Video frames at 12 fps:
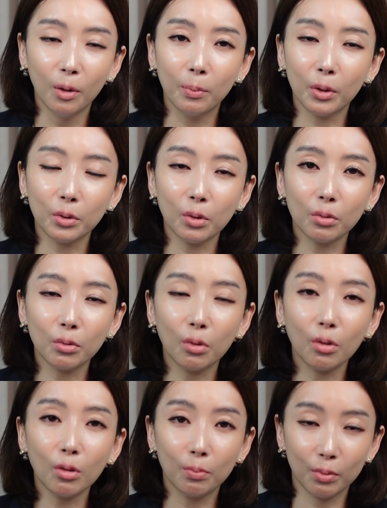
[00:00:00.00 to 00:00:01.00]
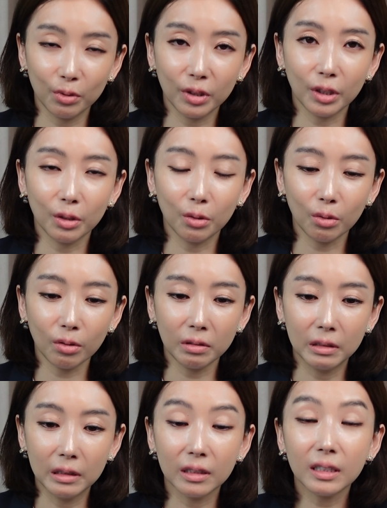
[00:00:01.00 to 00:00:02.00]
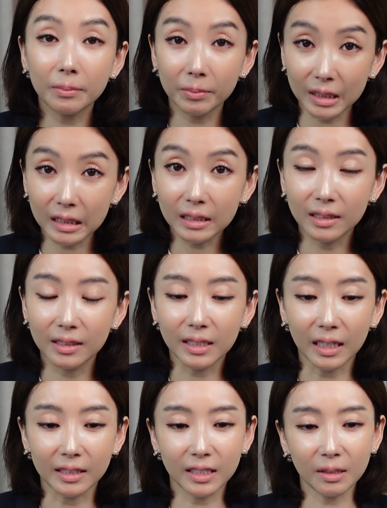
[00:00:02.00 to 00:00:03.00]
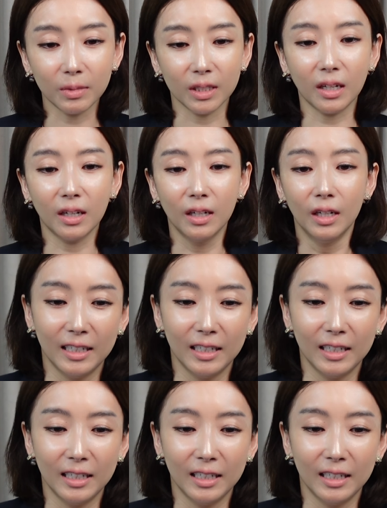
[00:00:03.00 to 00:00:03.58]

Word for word: 표정도 분위기도 끔찍 그 자체입니다.